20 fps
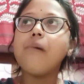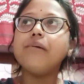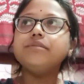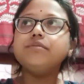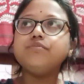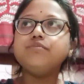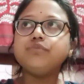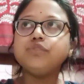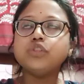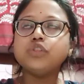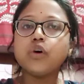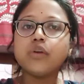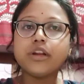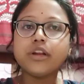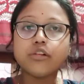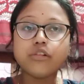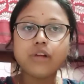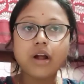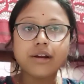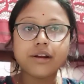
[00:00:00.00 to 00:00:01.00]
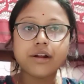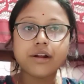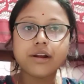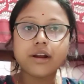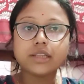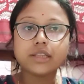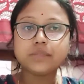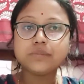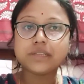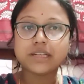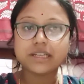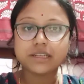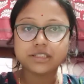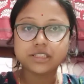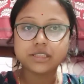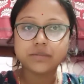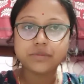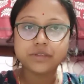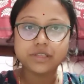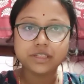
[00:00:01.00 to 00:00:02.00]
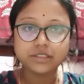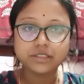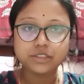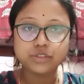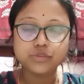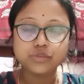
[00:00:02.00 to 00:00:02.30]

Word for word: যখন একটু ঠান্ডা ঠান্ডা লাগে গেটের মানে সামনে যাচ্ছে একটু